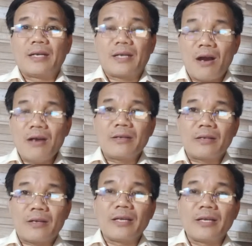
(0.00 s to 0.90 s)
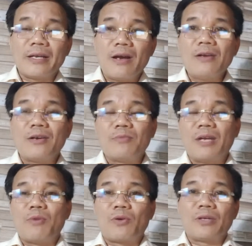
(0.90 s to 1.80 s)
Có, có thể đó cũng
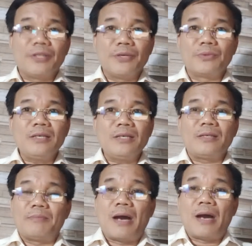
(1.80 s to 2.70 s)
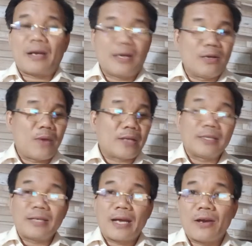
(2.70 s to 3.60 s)
là một cái chiêu thức mà cơ quan
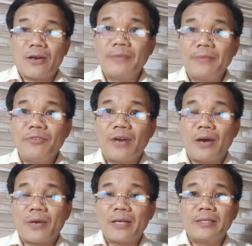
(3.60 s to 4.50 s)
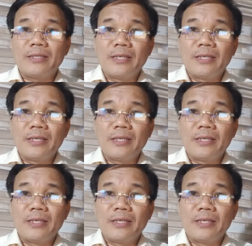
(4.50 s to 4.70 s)
chức năng họ đánh vào cái cái